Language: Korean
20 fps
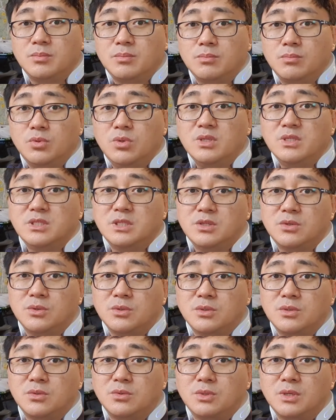
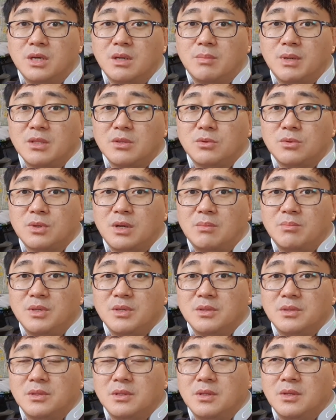물리치료를 우리가 받으러
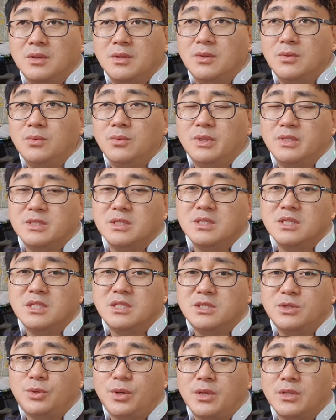가면 왜
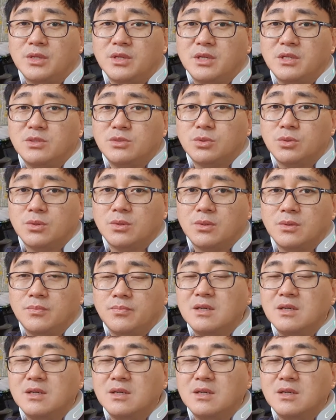전기치료하는 거 있죠?